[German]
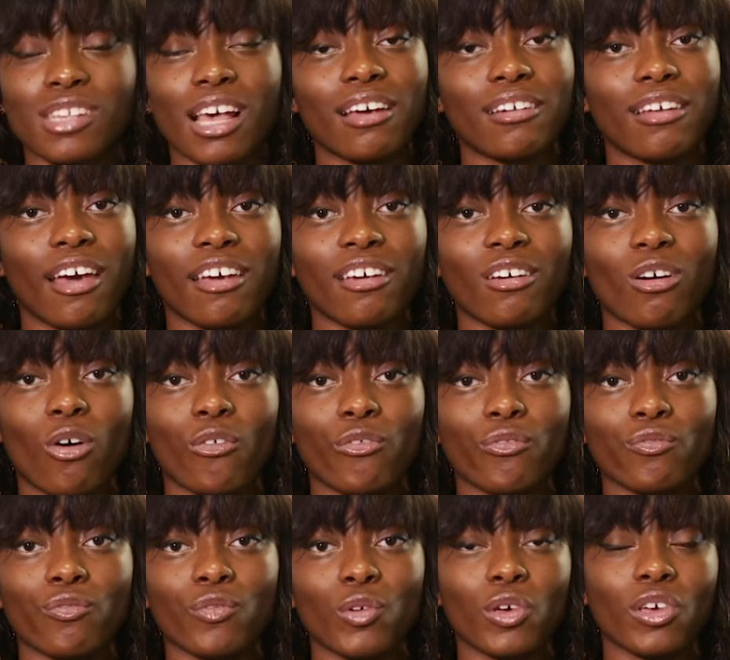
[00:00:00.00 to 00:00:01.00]
Sachen
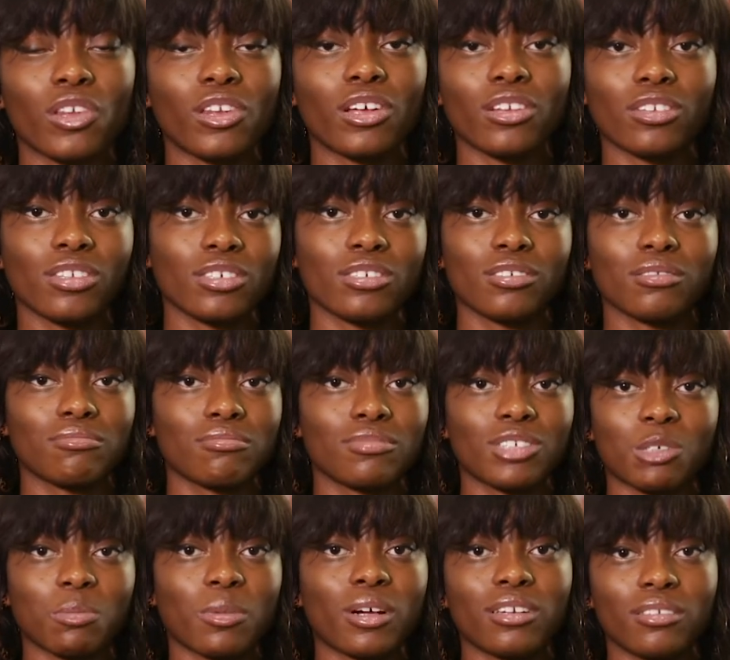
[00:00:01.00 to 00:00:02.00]
einkaufen für Kinder, die
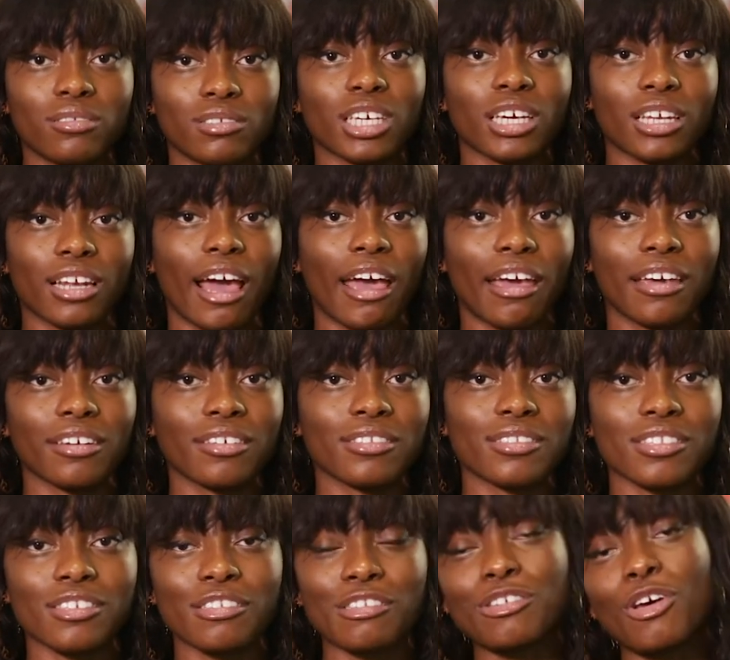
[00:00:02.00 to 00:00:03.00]
nicht mal deren
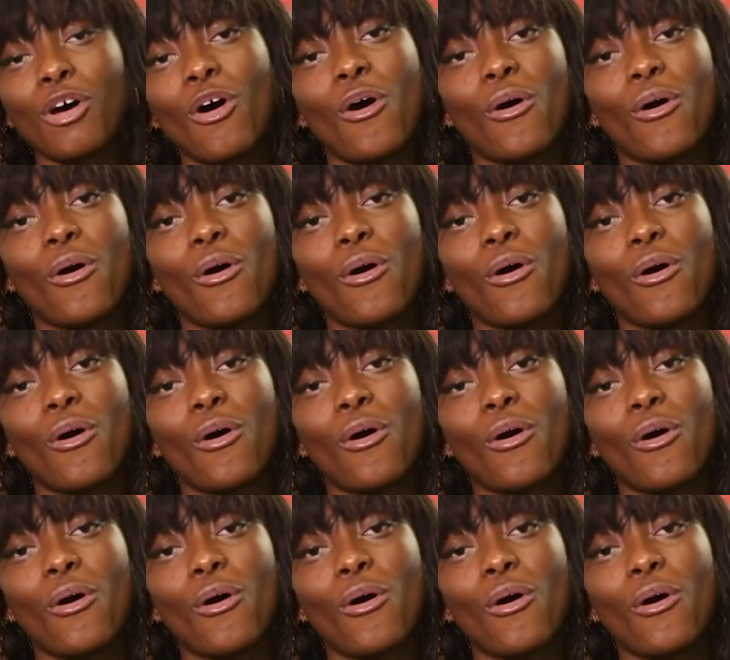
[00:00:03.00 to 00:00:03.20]
eigenen sind.